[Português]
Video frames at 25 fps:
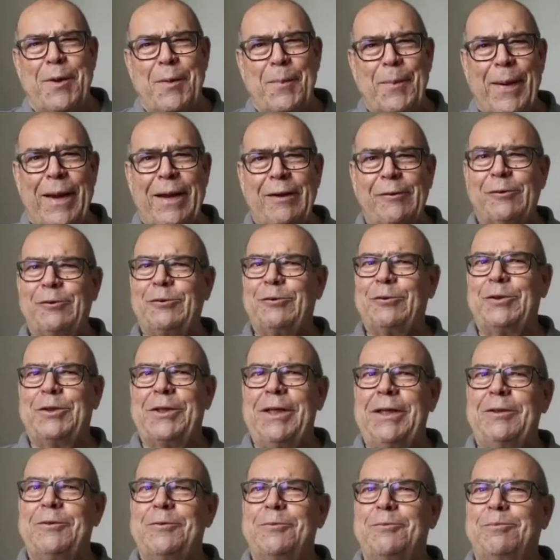Meu pai era um
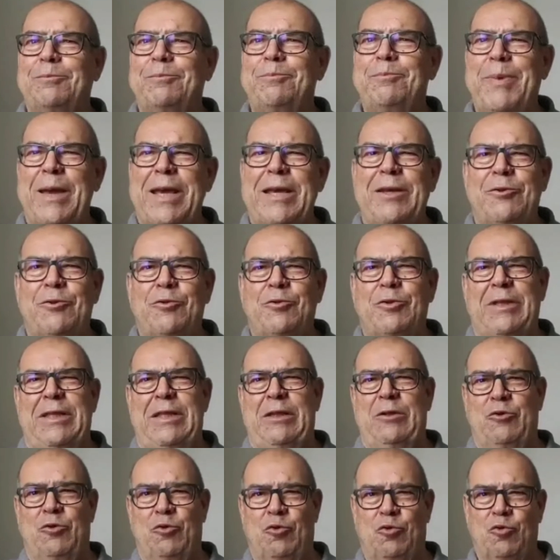sujeito bem
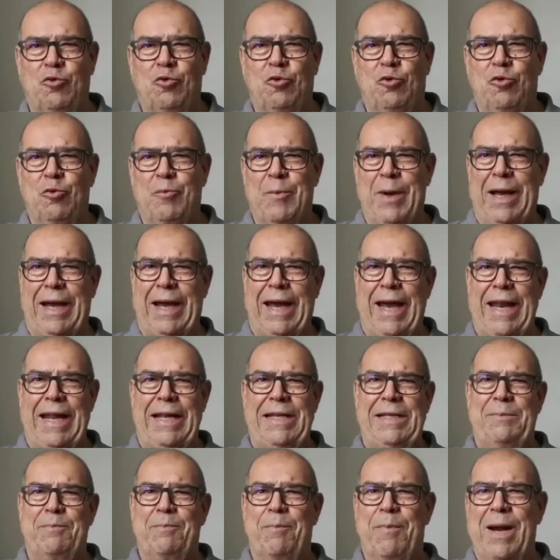sisudo, uma
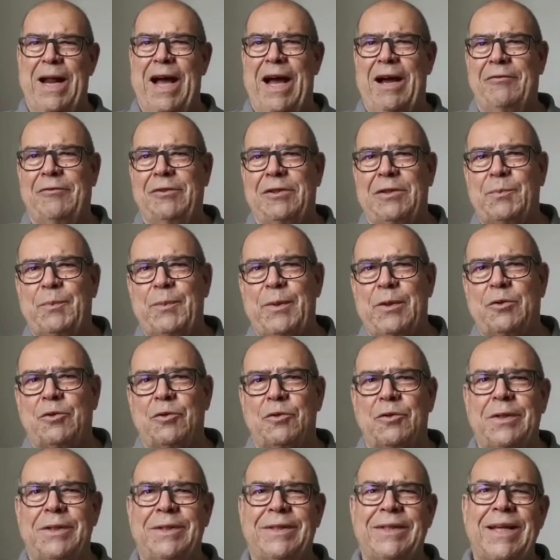cara de bravo, as
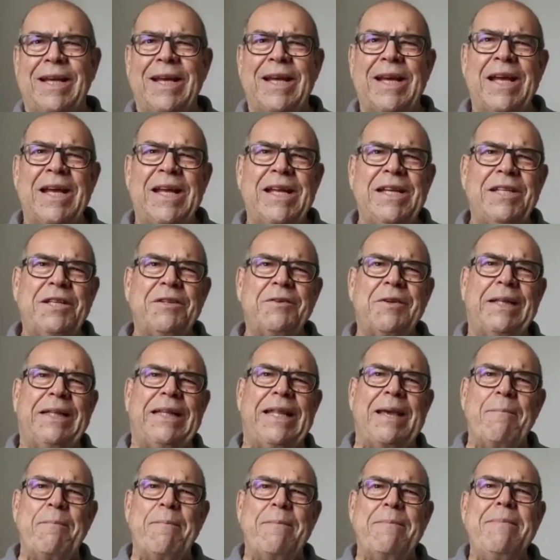pessoas tinham
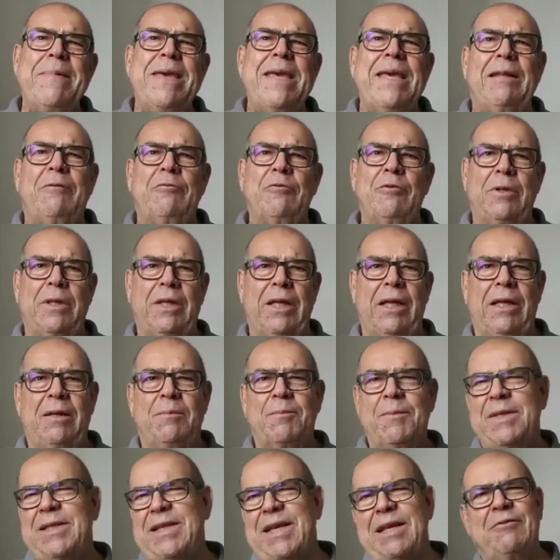até medo
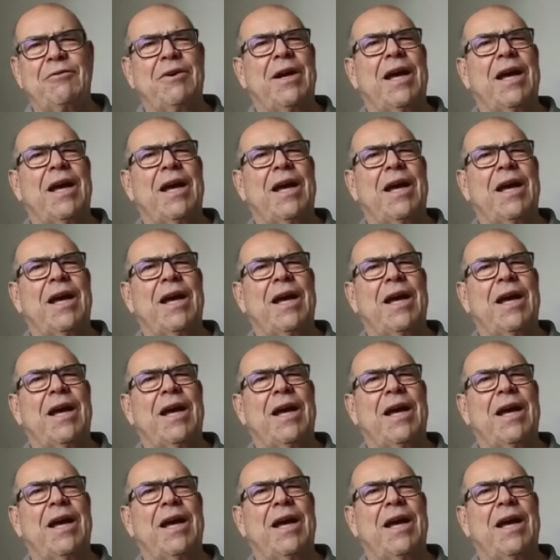dele, mas era